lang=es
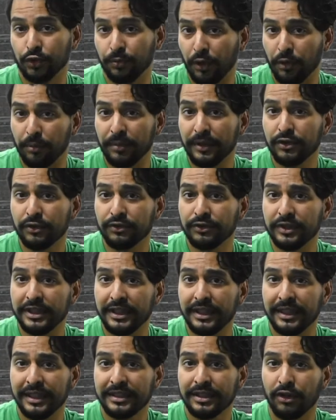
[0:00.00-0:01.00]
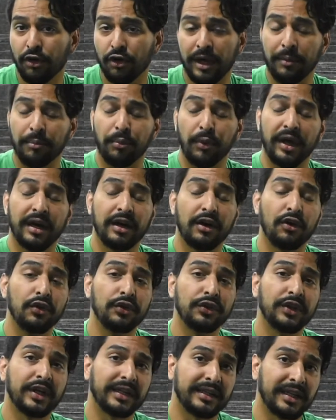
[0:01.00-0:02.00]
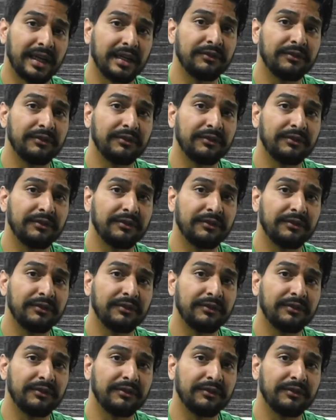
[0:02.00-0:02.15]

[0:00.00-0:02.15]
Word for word: propias oficinas o que puedan contratar